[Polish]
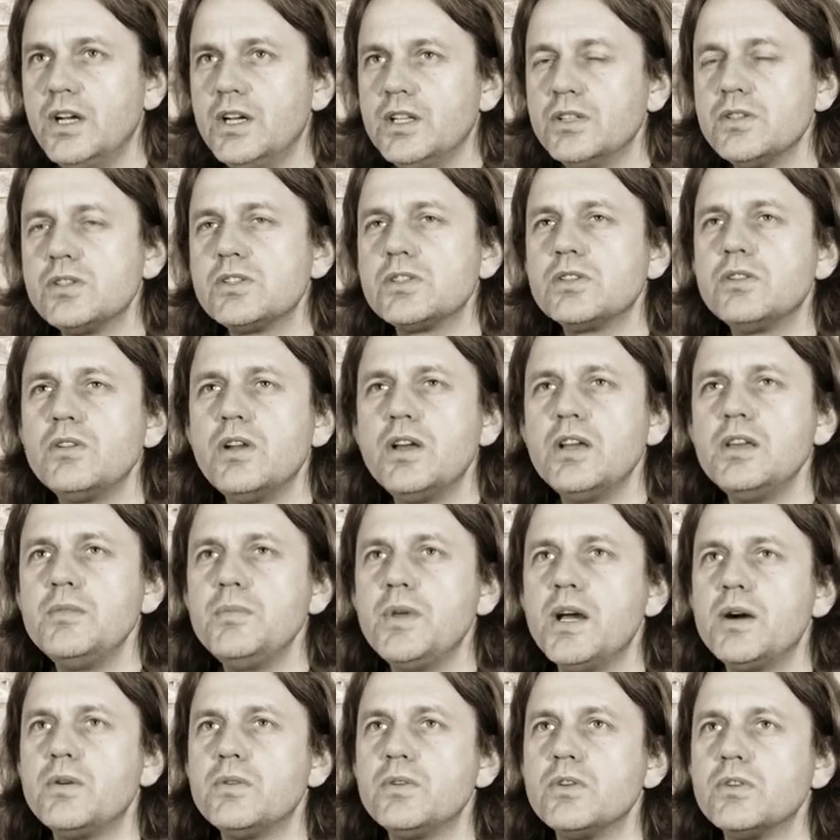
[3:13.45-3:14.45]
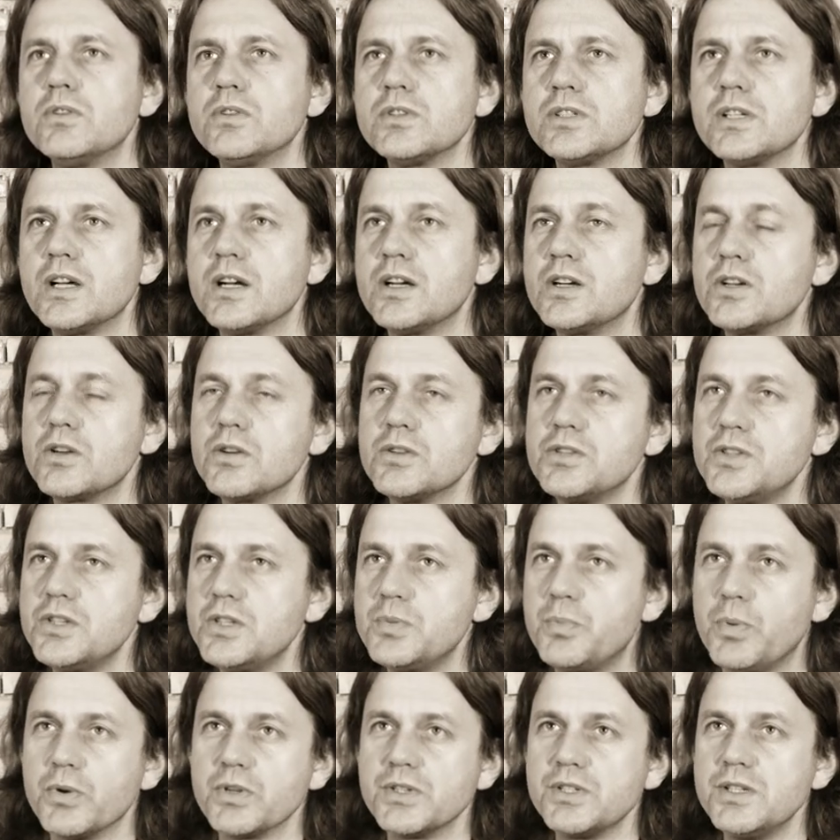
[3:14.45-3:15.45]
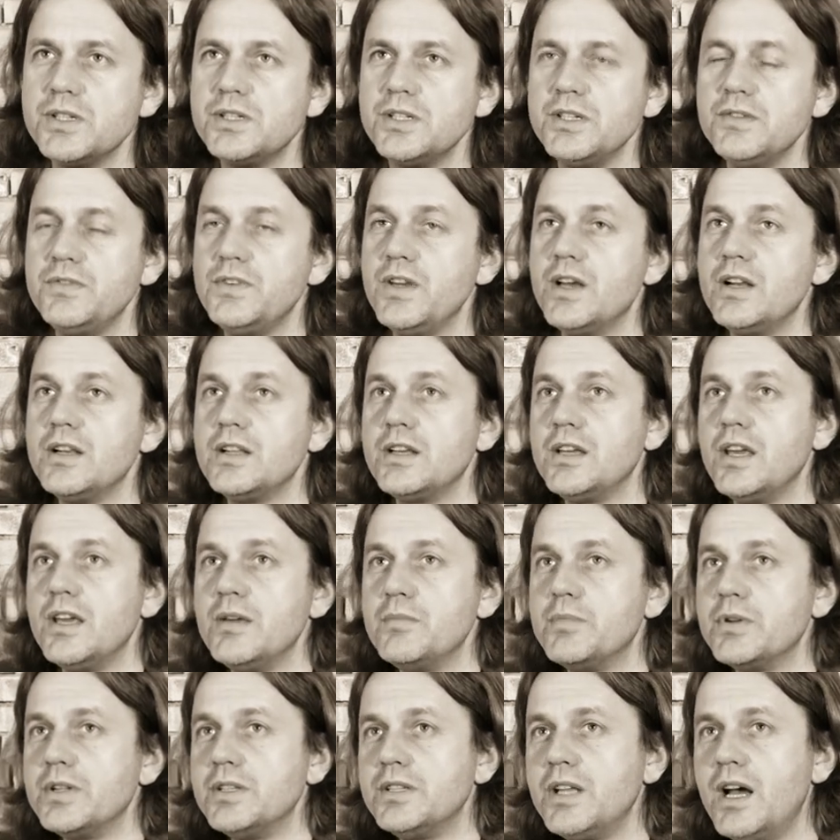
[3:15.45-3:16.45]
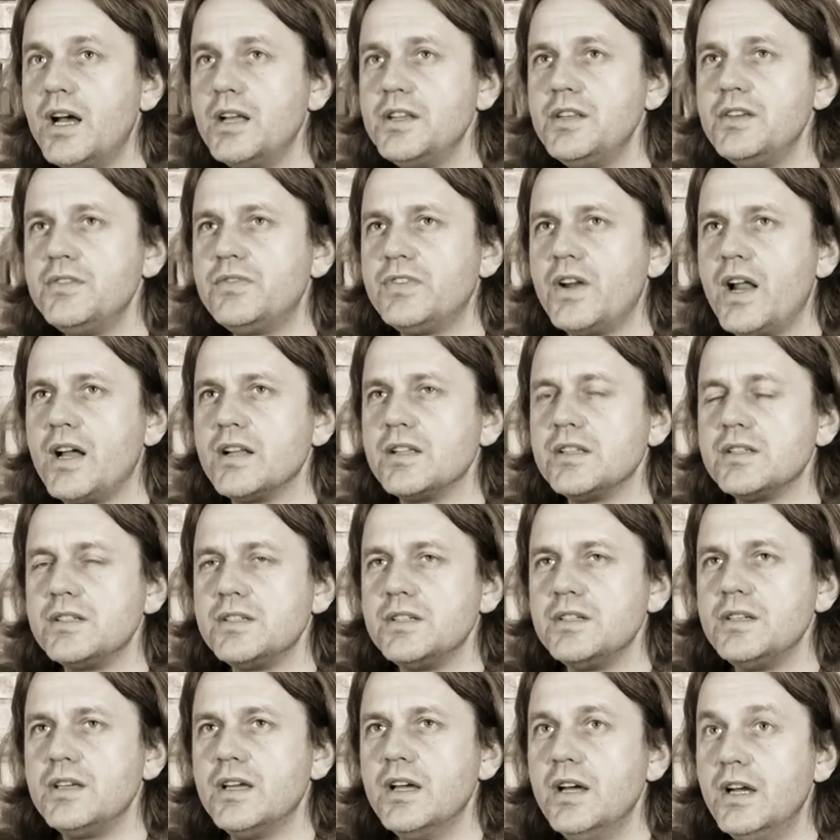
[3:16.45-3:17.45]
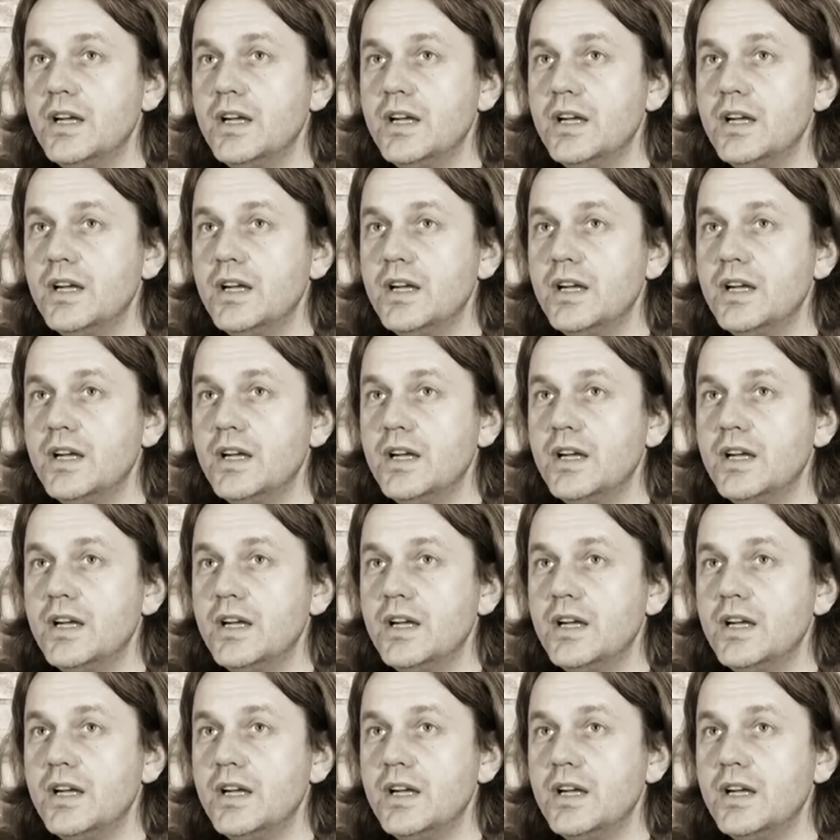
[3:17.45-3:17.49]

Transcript: To z kolei miało zagrozić pozycji Wielkiej Brytanii i Francji.